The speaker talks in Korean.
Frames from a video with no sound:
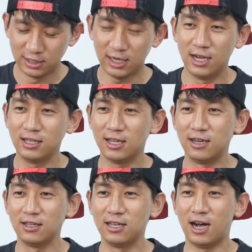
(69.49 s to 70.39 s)
제가
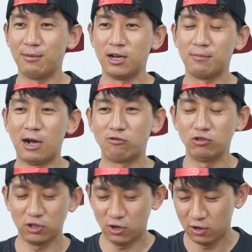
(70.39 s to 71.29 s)
일단은 이 가방을
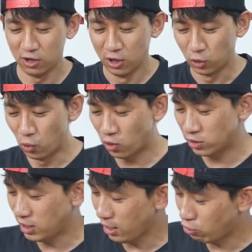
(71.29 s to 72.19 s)
바꾸서
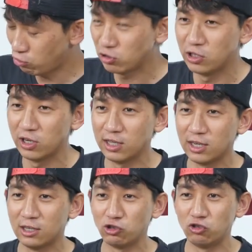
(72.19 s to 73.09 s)
요거는 새 걸로 드려야
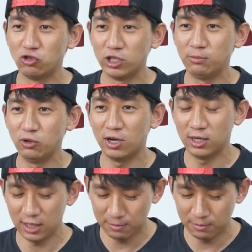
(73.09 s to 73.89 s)
돼가지고 리뷰할